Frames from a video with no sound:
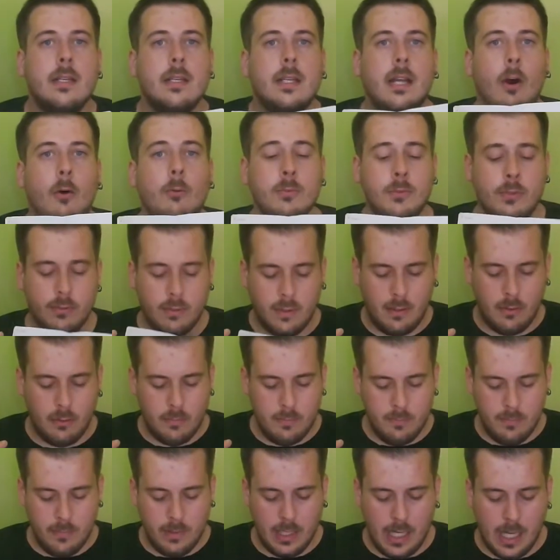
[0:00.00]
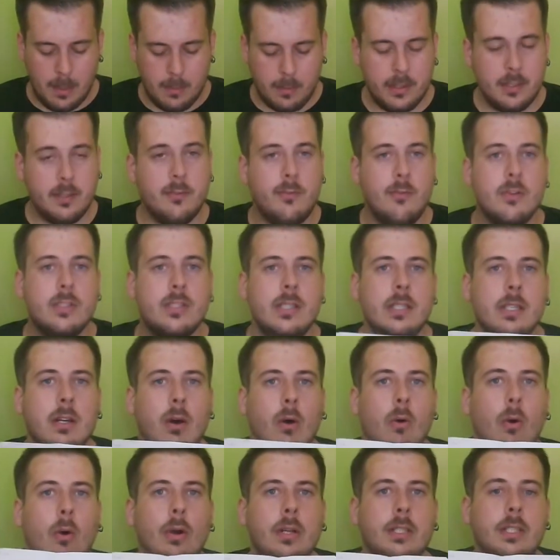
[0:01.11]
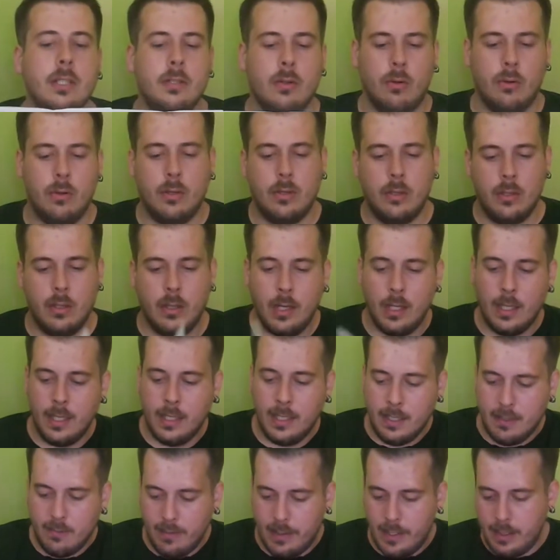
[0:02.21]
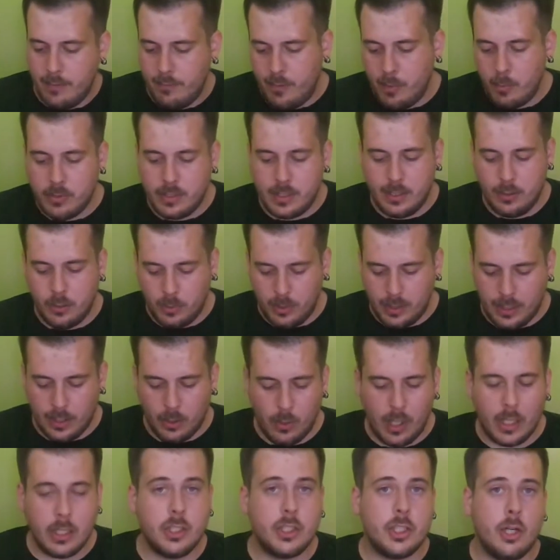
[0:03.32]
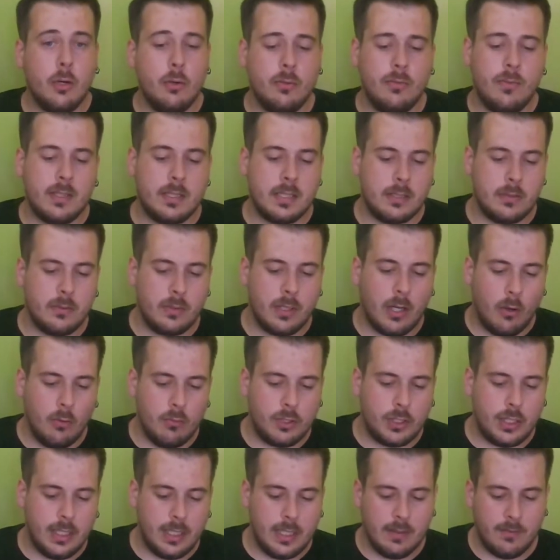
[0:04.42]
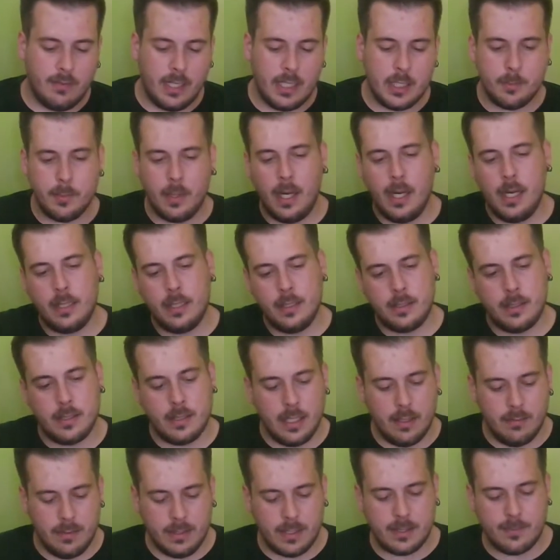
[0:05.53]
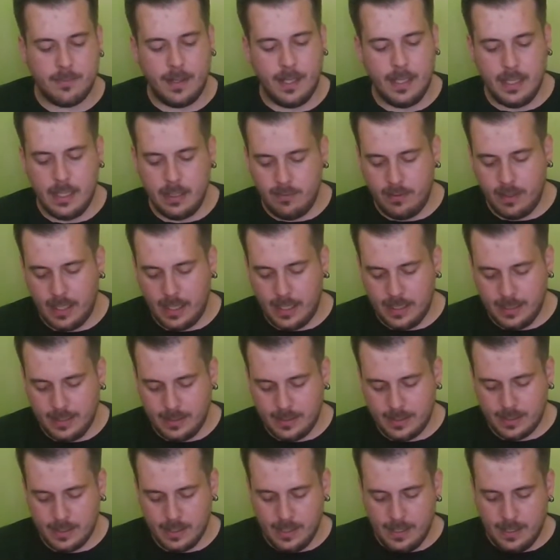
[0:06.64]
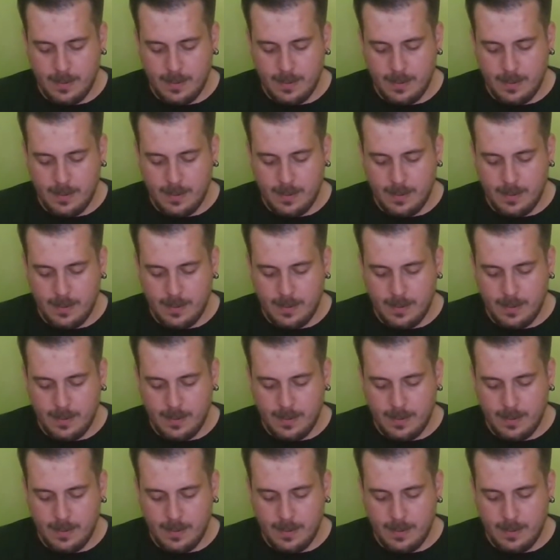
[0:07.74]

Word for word: Kaum zu glauben, aber die funktionieren auch heute noch äh, wenn man sich nochmal genau anschaut, was da so draufsteht, dann weiß man, ah, das ist Level 2, Level 1.